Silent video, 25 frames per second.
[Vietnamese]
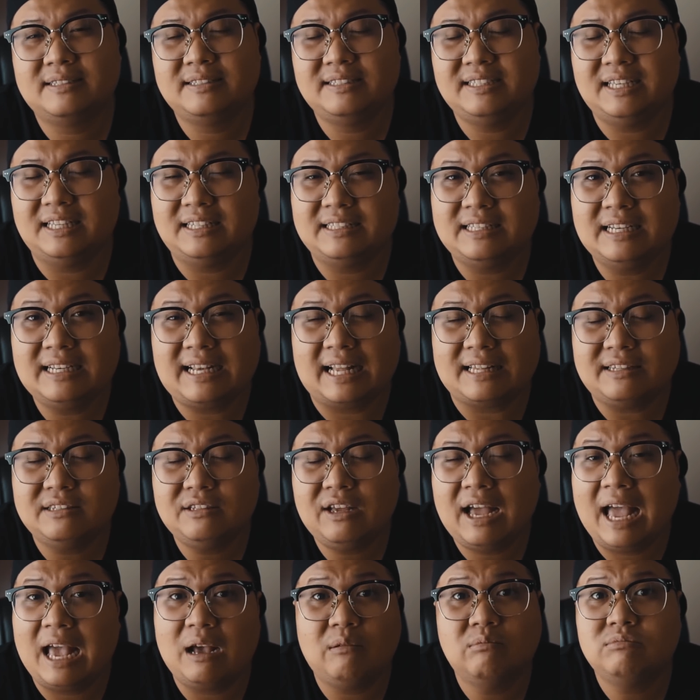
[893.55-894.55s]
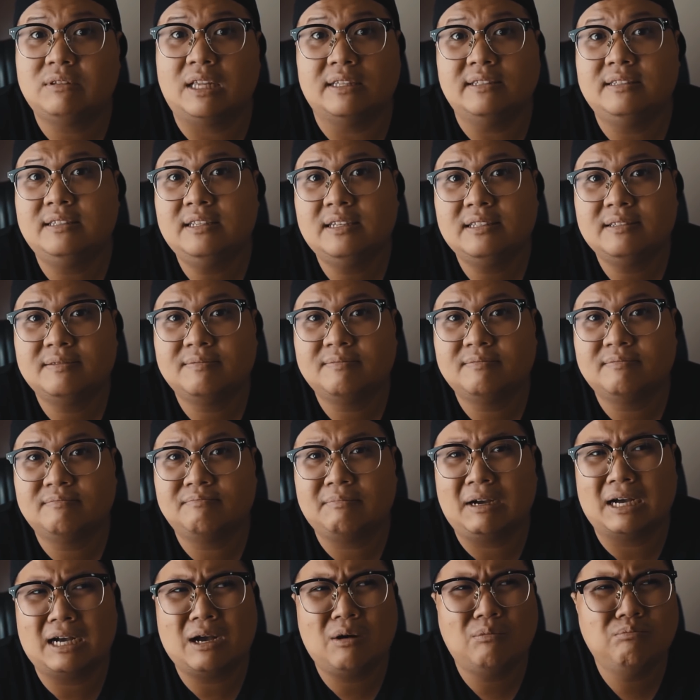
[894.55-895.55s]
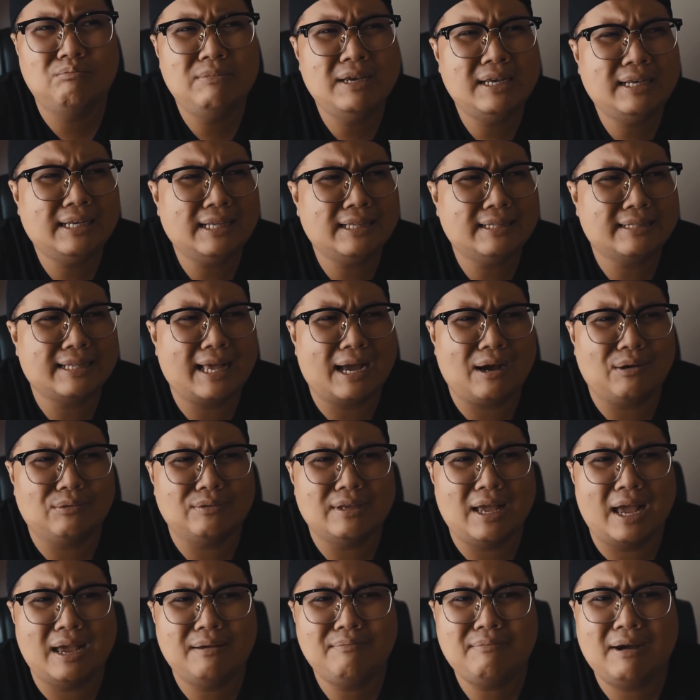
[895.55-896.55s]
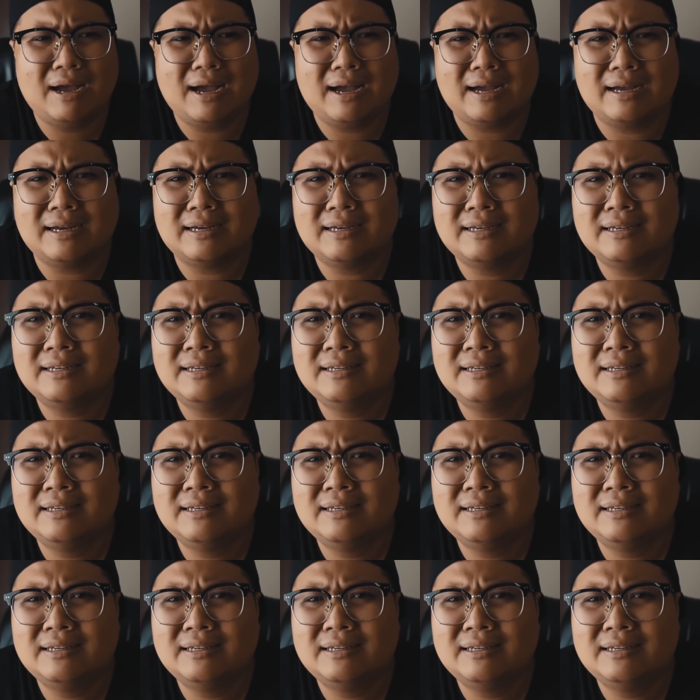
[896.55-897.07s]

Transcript: nhìn cái cảnh ai cũng tỉnh mà không biết cách nào để mà